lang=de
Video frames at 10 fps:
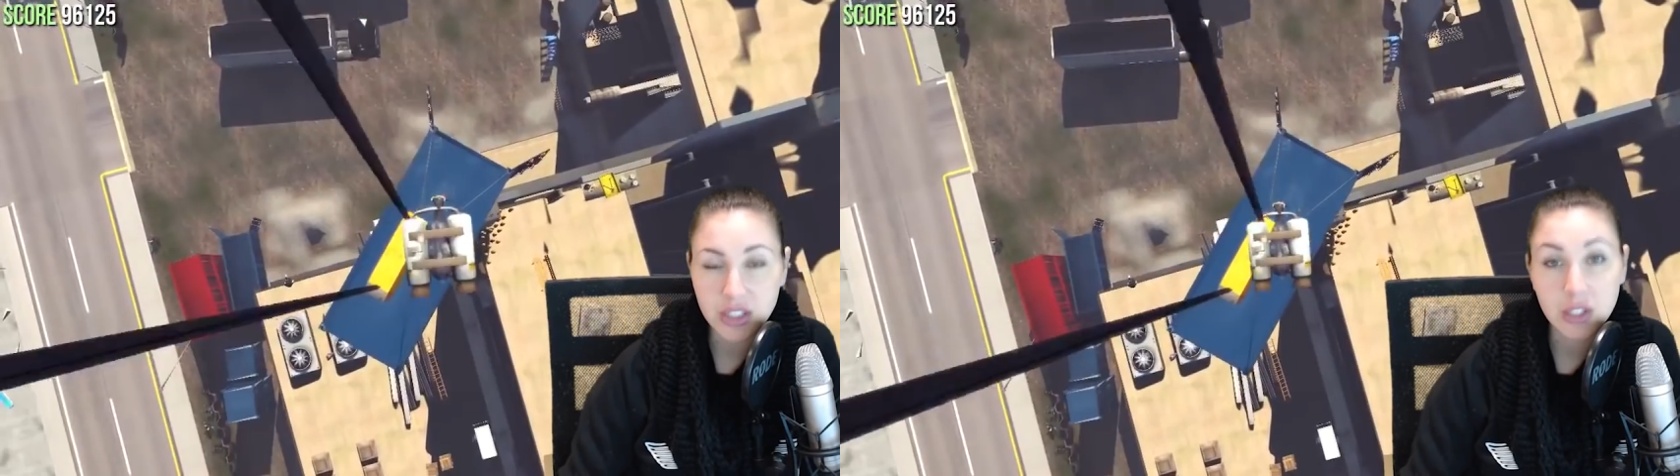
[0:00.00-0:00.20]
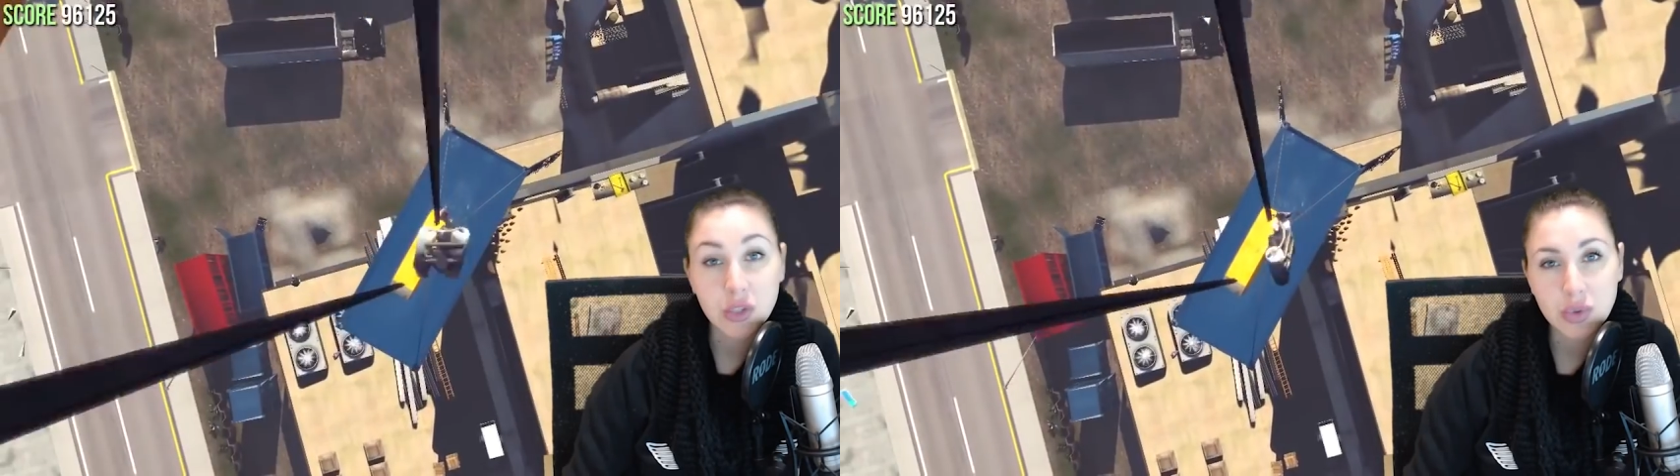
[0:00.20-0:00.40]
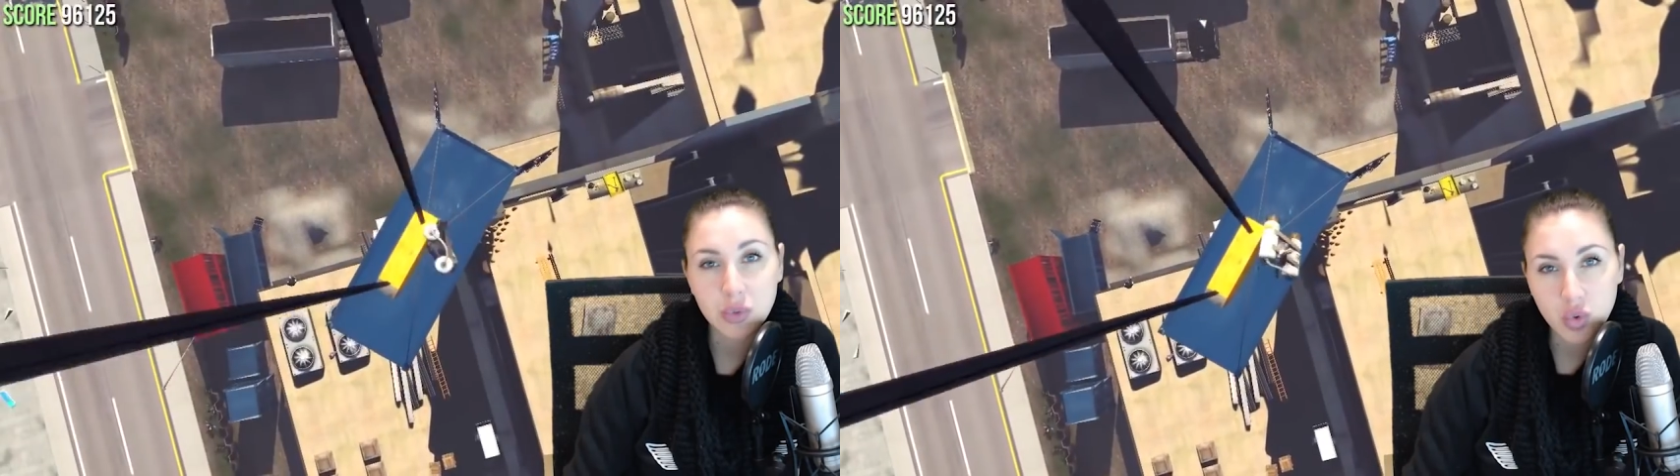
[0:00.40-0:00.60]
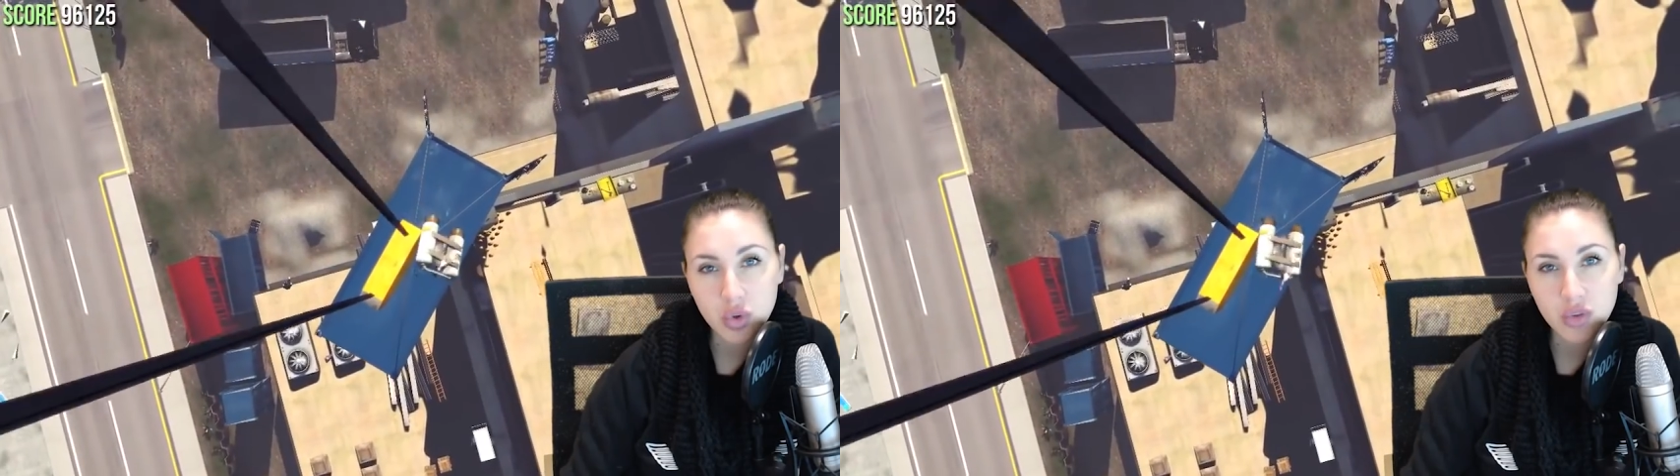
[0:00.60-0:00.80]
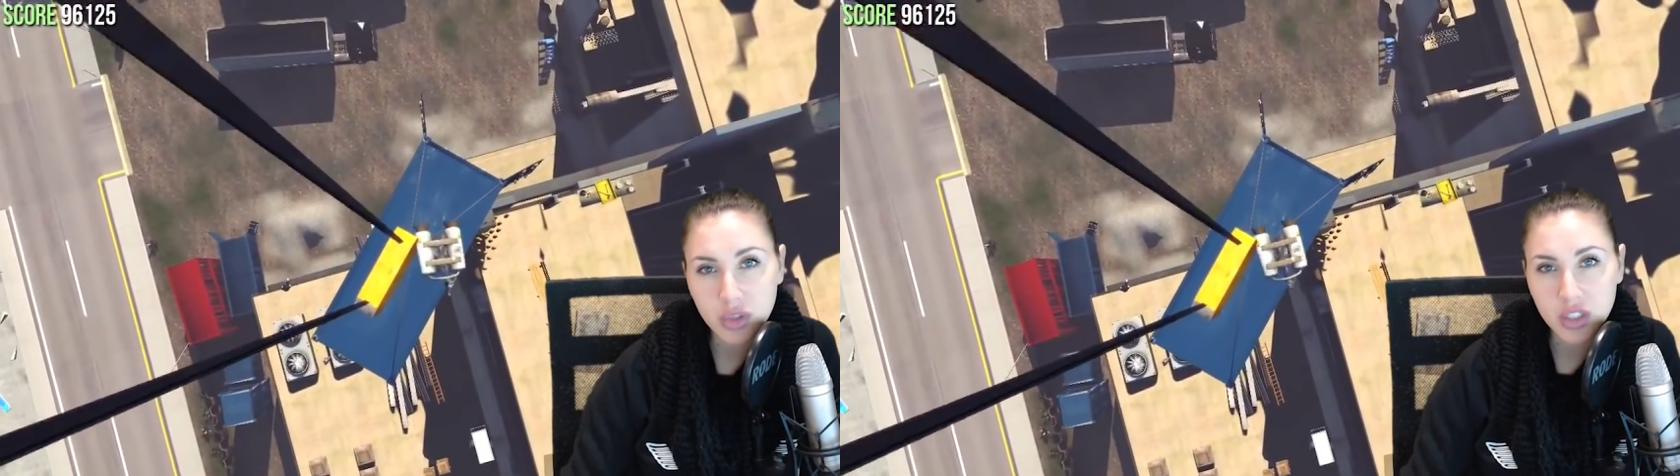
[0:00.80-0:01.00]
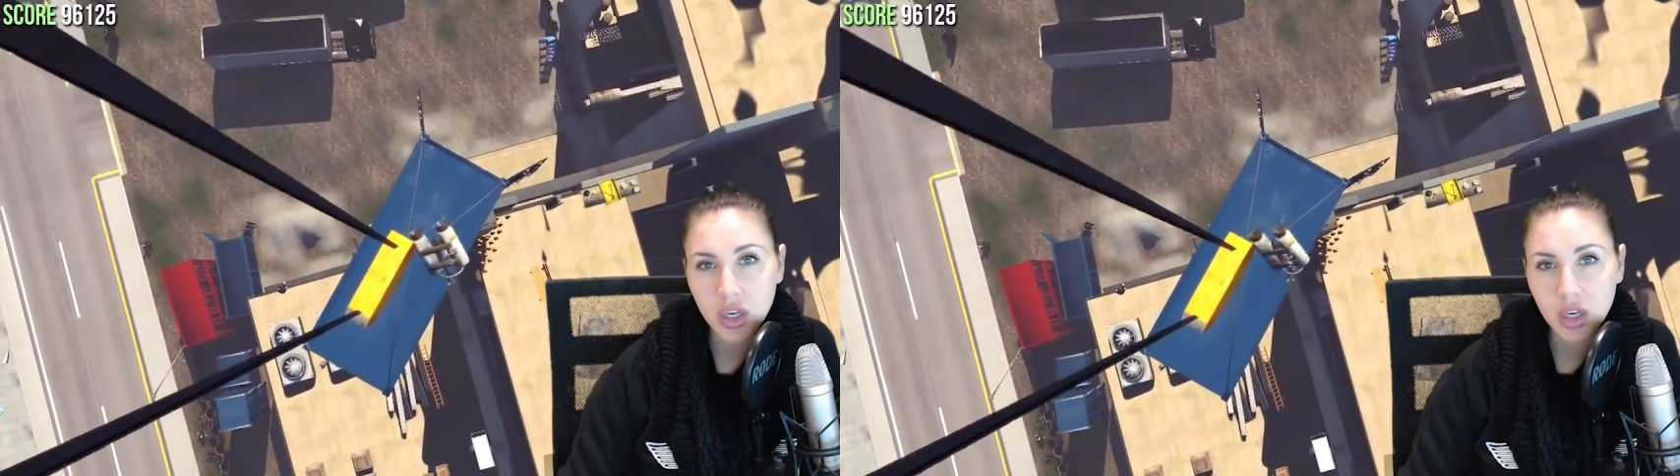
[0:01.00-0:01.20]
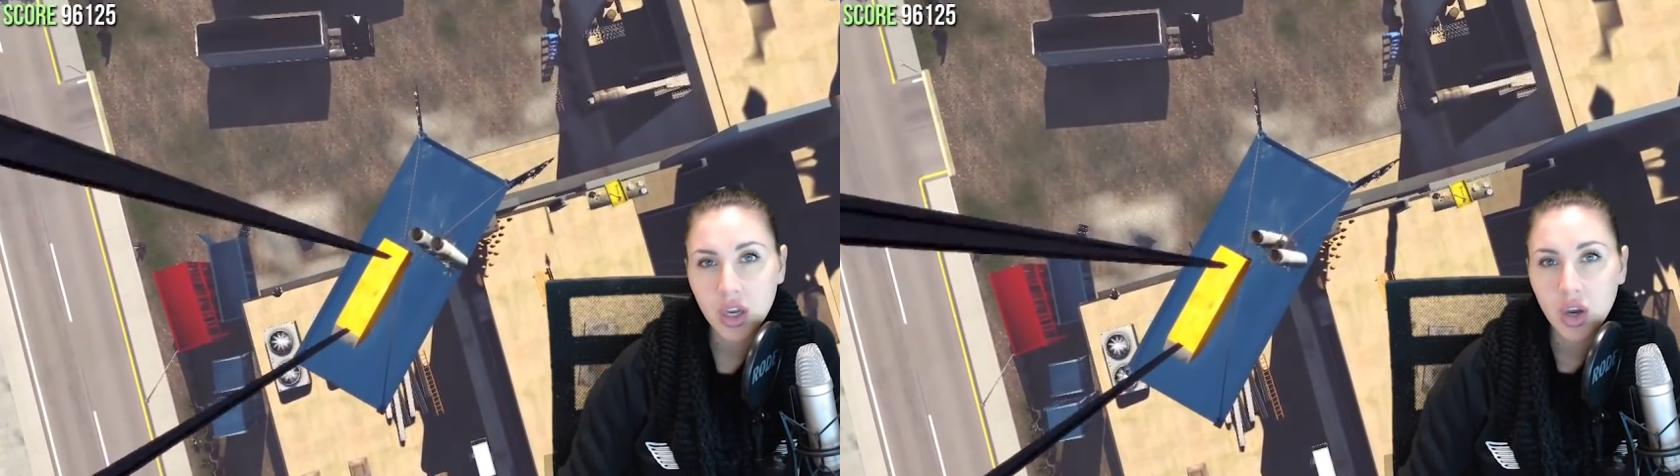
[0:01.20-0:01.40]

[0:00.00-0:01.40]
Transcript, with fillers: auch, dass der Stream gut wird.